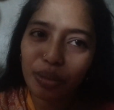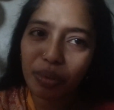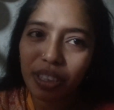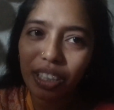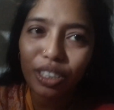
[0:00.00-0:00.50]

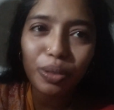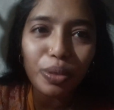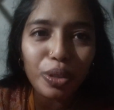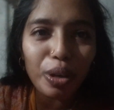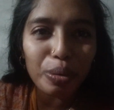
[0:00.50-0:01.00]
তোমাদের কাছে
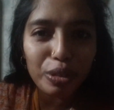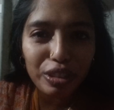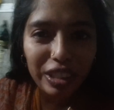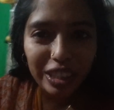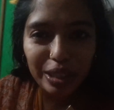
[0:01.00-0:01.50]
অতি
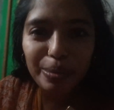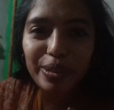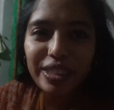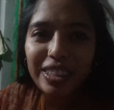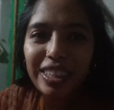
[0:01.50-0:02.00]
অবশ্যই এসে
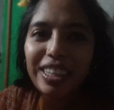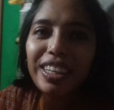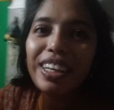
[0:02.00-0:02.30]
পৌঁছে যায়